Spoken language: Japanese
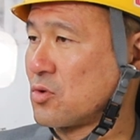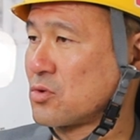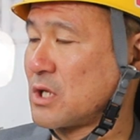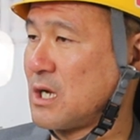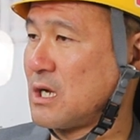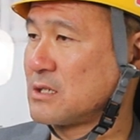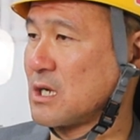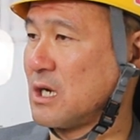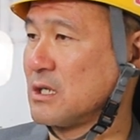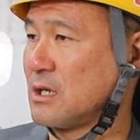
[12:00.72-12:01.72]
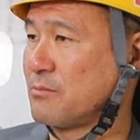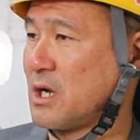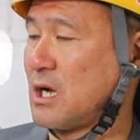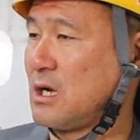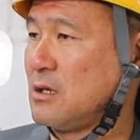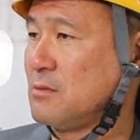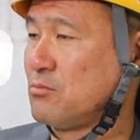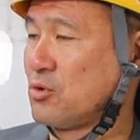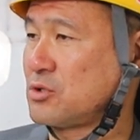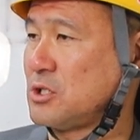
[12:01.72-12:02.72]
そんな世界でまあ
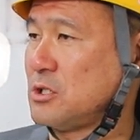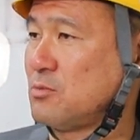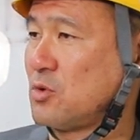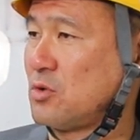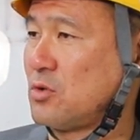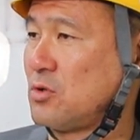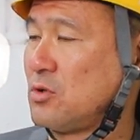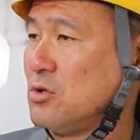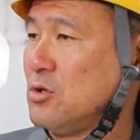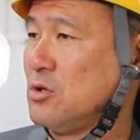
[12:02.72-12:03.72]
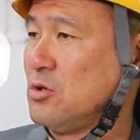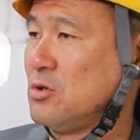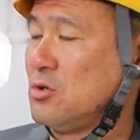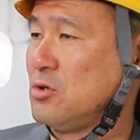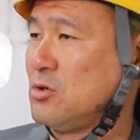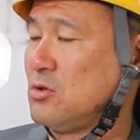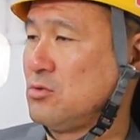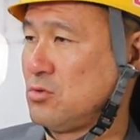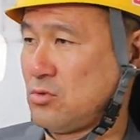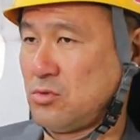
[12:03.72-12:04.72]
簿記も、
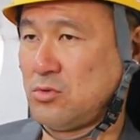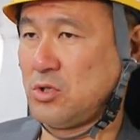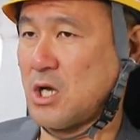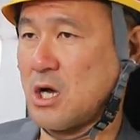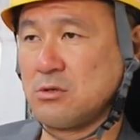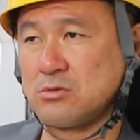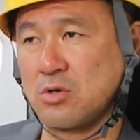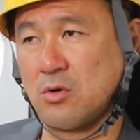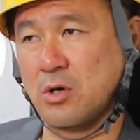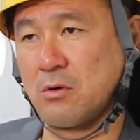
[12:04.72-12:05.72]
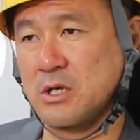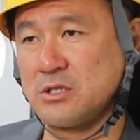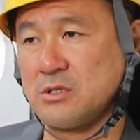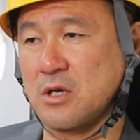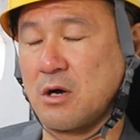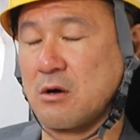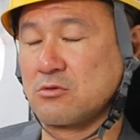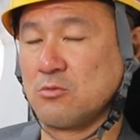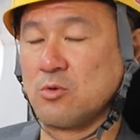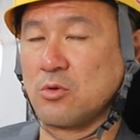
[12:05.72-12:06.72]
うん、やると俺は人生変わる
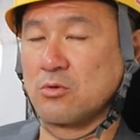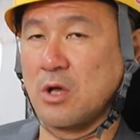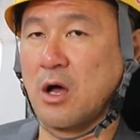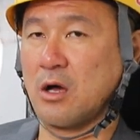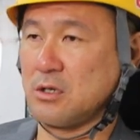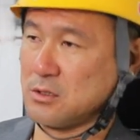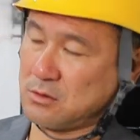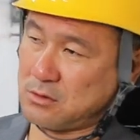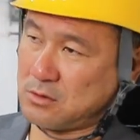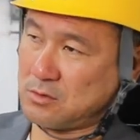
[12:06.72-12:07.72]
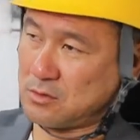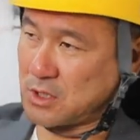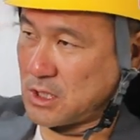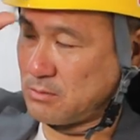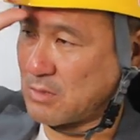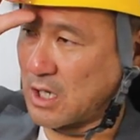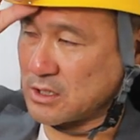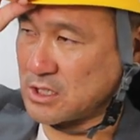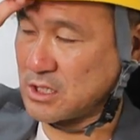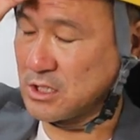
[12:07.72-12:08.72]
と思うけどな、うん、でまあ
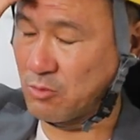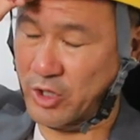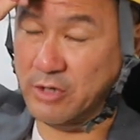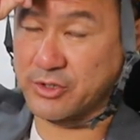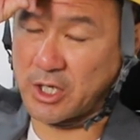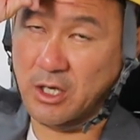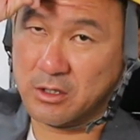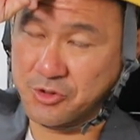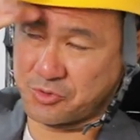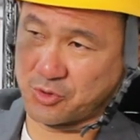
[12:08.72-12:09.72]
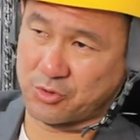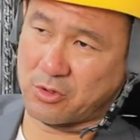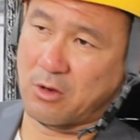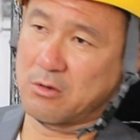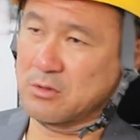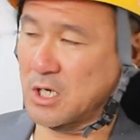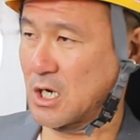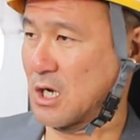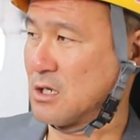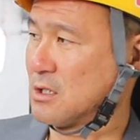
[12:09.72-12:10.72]
自信にもなるしね自分のだか
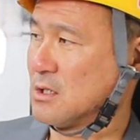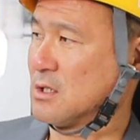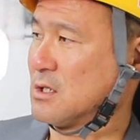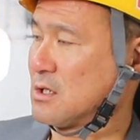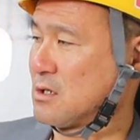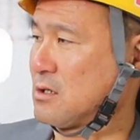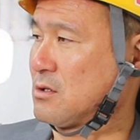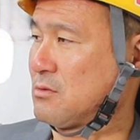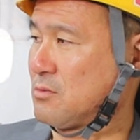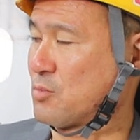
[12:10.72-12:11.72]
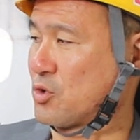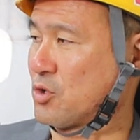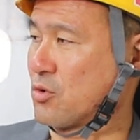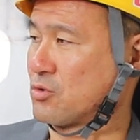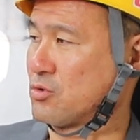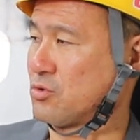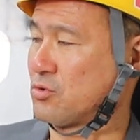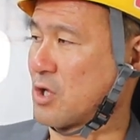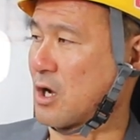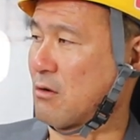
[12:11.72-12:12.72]
ら簿記4
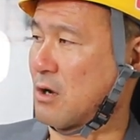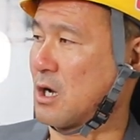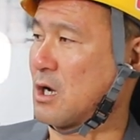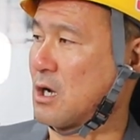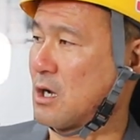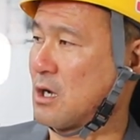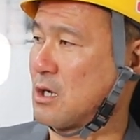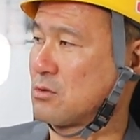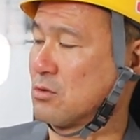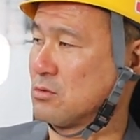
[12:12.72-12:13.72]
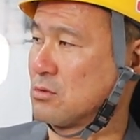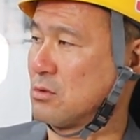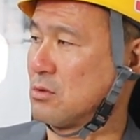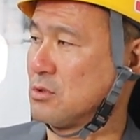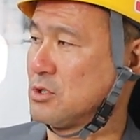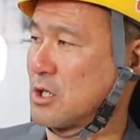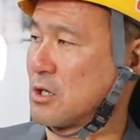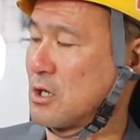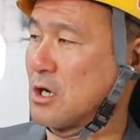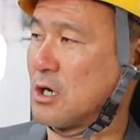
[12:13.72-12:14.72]
級なんかは取るといいんじゃな
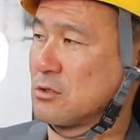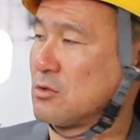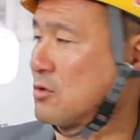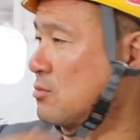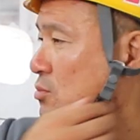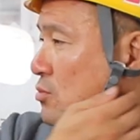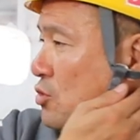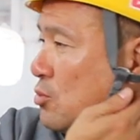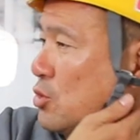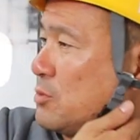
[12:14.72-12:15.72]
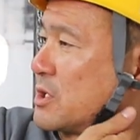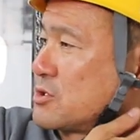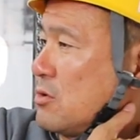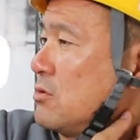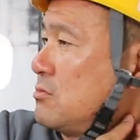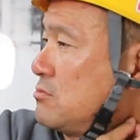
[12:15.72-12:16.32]
いかなと思いますよ、